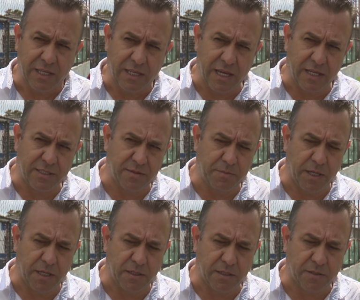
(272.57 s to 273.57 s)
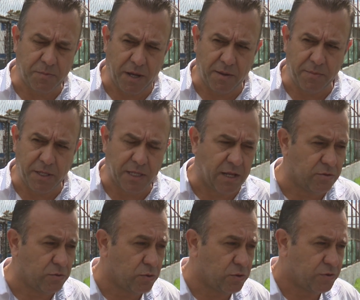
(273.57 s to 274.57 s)
que é as emendas parlamentares
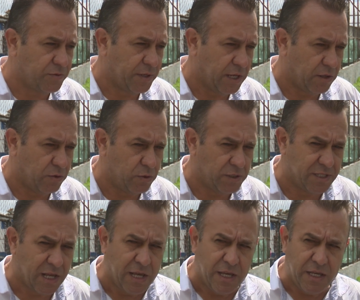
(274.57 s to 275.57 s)
dos vereadores.